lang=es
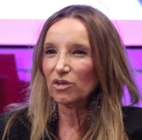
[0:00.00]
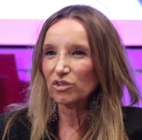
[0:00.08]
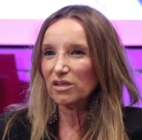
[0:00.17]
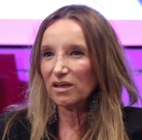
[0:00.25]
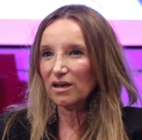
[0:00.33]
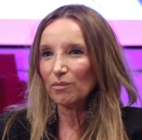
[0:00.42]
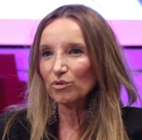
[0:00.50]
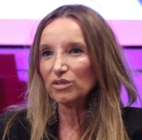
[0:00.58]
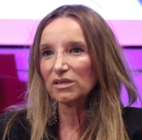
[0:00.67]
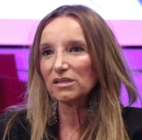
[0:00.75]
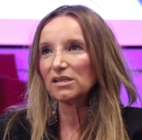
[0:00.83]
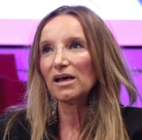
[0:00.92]
nos dedicamos
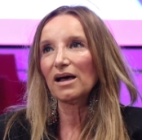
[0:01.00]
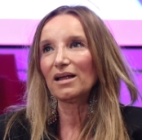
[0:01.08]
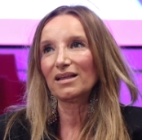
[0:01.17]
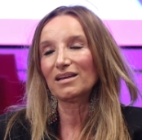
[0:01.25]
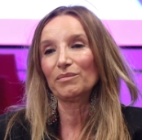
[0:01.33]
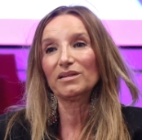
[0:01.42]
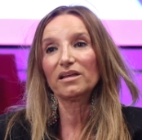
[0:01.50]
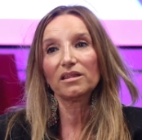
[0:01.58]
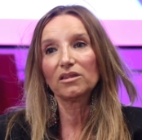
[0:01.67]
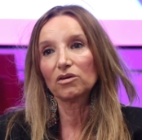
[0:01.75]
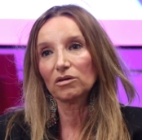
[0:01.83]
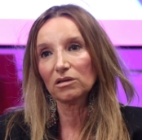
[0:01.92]
es a la
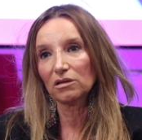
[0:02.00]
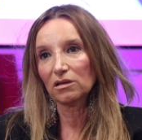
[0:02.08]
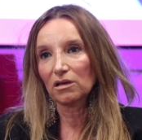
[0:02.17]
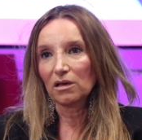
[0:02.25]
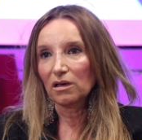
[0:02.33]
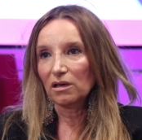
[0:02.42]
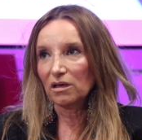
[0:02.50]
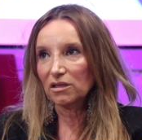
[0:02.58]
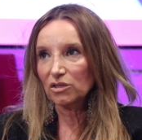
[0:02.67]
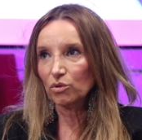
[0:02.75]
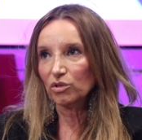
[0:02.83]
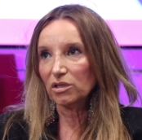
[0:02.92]
tramitación
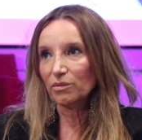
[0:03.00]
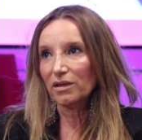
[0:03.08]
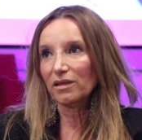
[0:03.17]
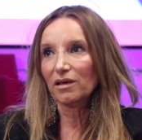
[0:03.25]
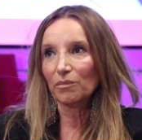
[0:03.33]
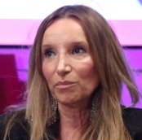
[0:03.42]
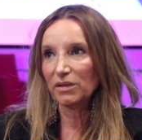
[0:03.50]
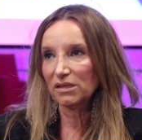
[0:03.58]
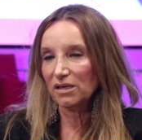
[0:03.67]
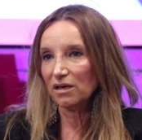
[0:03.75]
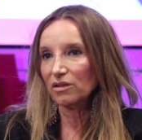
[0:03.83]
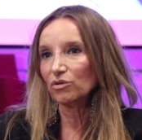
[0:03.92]
exclusiva de
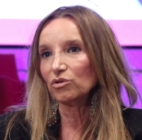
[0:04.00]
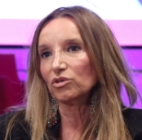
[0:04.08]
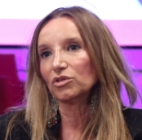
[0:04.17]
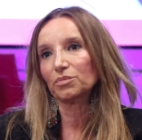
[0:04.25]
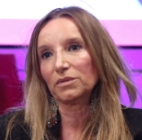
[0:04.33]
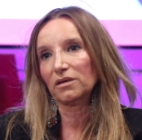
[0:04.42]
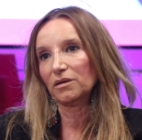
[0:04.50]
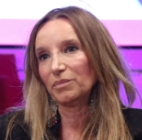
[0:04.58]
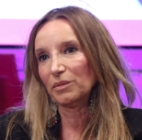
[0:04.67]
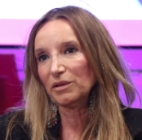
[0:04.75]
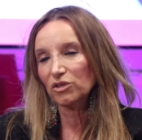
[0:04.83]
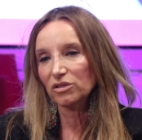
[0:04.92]
visados, eh,
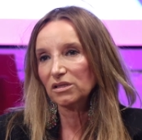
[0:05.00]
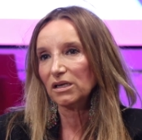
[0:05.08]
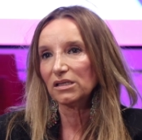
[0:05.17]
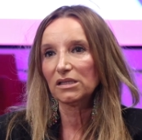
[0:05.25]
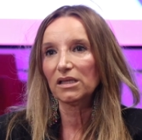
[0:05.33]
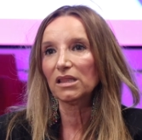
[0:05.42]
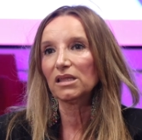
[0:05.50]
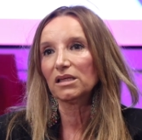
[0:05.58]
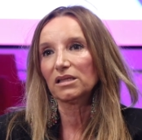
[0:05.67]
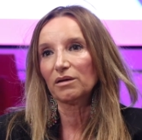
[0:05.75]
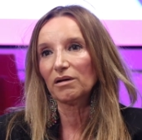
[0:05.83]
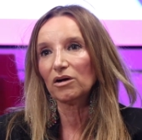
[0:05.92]
permisos de residencia,
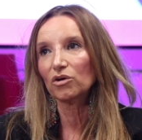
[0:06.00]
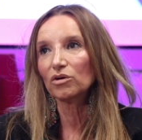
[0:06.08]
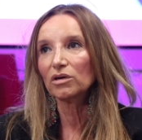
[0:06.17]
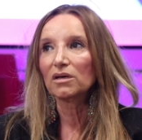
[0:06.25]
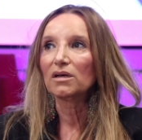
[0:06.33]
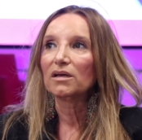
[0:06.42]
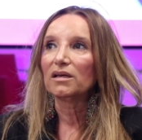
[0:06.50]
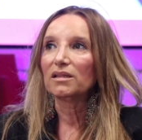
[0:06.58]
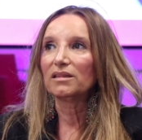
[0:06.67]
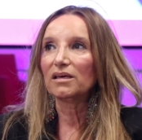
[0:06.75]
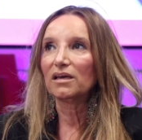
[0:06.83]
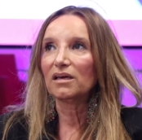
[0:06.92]
trabajo
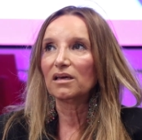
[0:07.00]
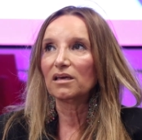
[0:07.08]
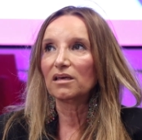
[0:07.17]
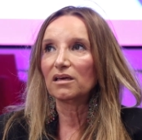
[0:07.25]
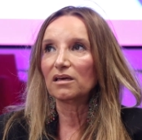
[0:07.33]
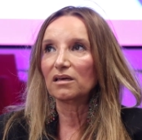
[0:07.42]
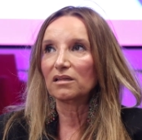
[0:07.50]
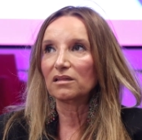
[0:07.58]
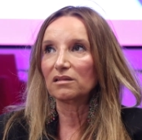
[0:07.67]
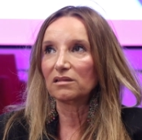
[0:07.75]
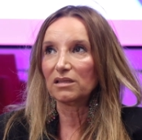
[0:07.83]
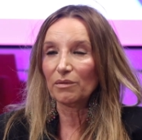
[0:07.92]
de
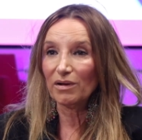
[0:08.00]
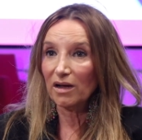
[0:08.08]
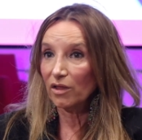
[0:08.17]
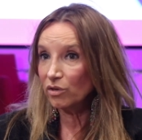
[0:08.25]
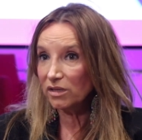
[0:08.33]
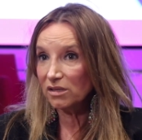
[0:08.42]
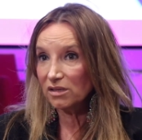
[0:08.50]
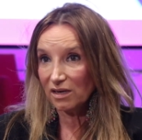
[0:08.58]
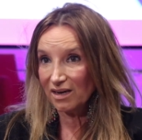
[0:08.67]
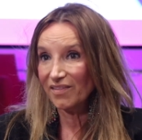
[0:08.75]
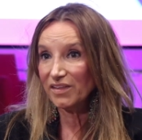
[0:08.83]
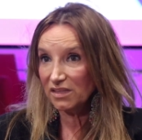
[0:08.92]
trabajadores de
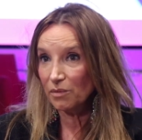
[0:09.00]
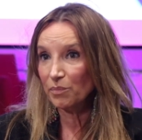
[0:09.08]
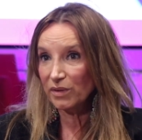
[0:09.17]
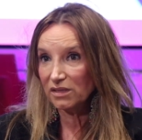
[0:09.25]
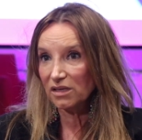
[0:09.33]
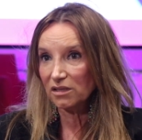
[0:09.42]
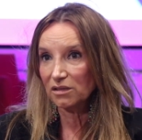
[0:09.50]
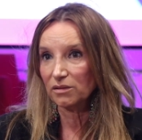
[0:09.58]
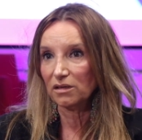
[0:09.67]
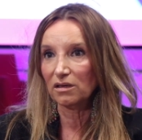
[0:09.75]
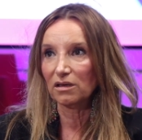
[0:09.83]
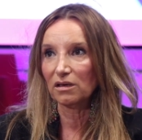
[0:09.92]
grandes empresas,
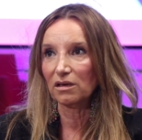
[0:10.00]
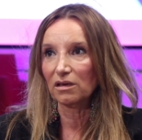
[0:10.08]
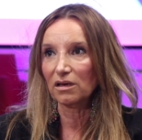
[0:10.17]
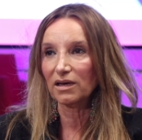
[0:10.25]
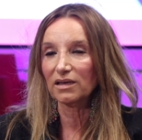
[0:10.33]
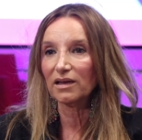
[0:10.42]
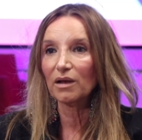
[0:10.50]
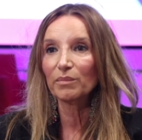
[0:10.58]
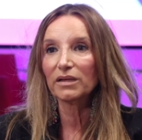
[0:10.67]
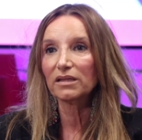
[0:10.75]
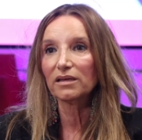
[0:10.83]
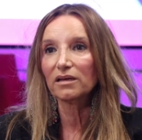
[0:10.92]
eh,
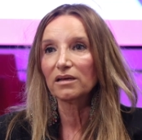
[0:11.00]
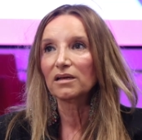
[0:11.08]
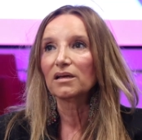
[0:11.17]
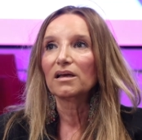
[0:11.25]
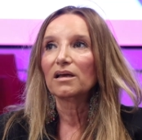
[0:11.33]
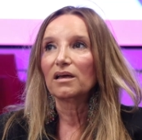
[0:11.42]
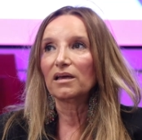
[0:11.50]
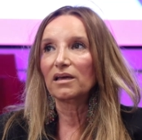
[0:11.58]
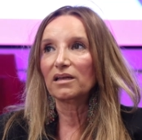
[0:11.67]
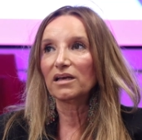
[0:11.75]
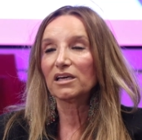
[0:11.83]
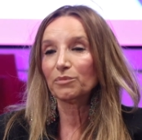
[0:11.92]
generalmente,
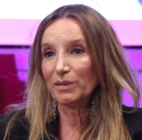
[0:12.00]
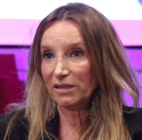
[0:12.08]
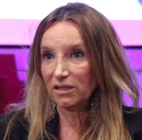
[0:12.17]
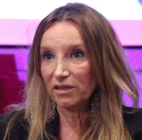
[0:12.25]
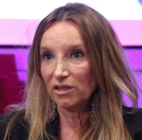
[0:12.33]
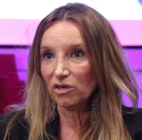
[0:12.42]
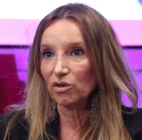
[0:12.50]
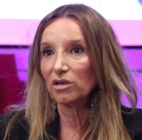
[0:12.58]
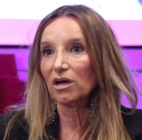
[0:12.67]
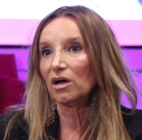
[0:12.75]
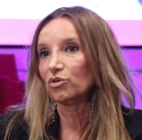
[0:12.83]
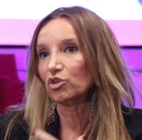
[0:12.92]
en expatriación
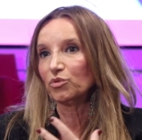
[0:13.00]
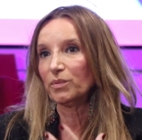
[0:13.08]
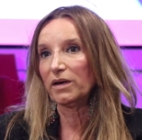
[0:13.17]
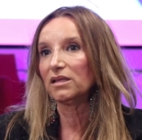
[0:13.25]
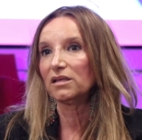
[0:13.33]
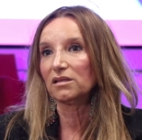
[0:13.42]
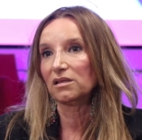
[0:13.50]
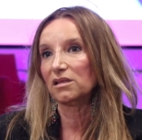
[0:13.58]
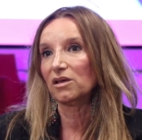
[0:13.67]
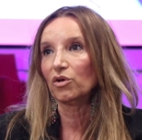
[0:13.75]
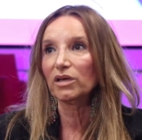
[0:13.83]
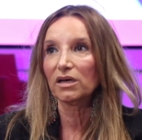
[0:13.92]
a otros países
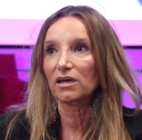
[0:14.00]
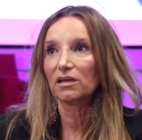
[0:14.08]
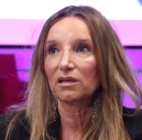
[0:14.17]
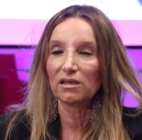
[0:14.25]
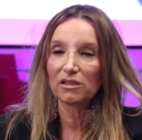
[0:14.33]
desde origen,